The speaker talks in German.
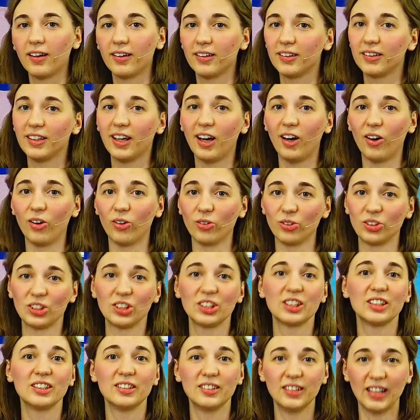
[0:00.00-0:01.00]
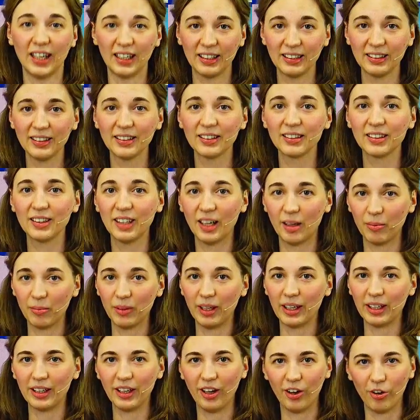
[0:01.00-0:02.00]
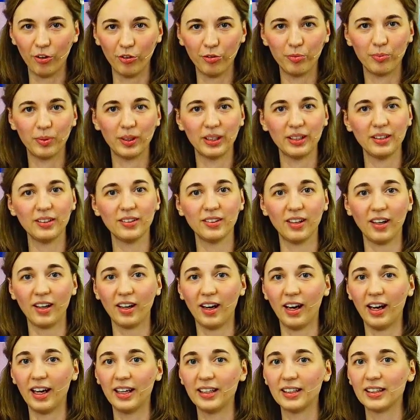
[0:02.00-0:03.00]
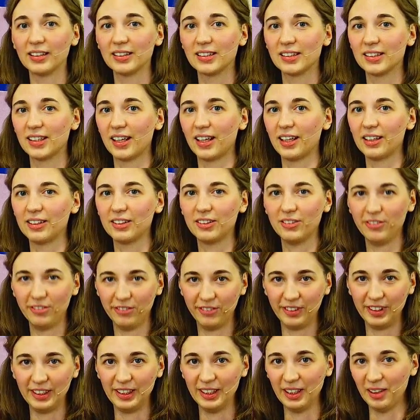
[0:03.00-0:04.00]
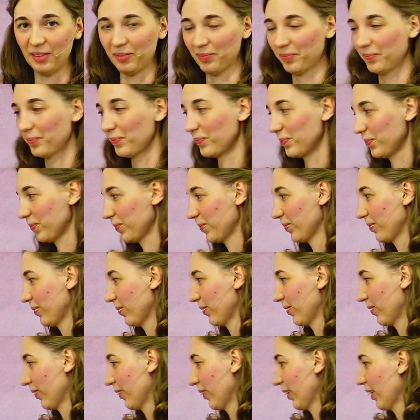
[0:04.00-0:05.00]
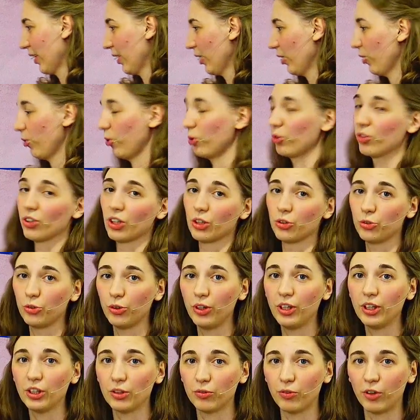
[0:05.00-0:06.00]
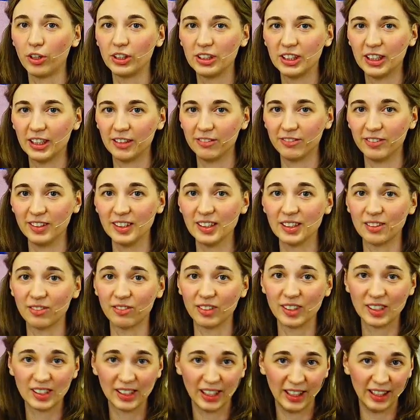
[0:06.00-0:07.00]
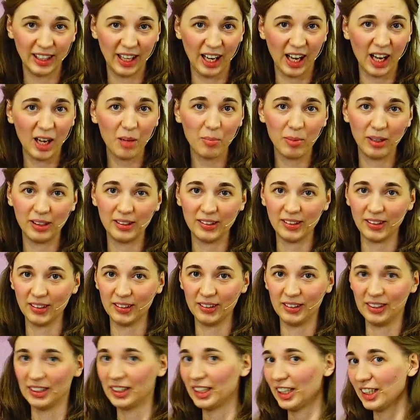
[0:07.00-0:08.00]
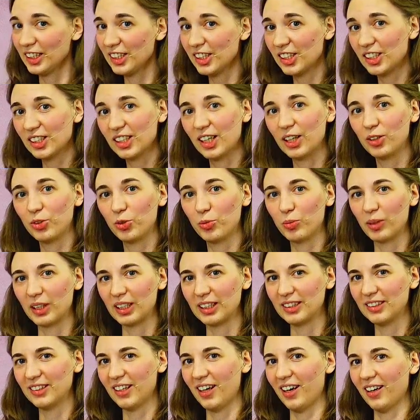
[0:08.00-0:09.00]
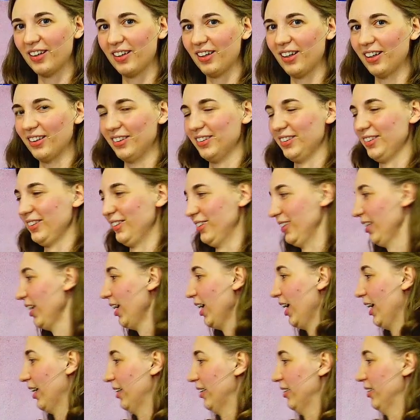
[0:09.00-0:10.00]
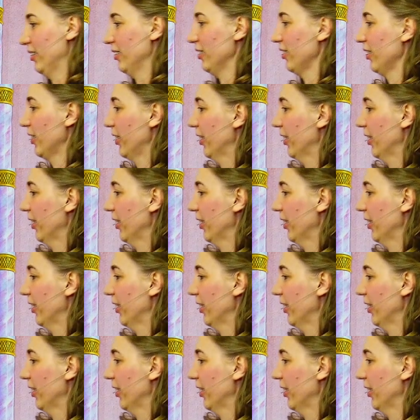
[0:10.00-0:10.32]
Ja, und dann kam der Kaufmann nach einer Zeit wieder. Und natürlich wollte er wissen, was seine Arbeiter die ganze Zeit über getan hatte, hatten.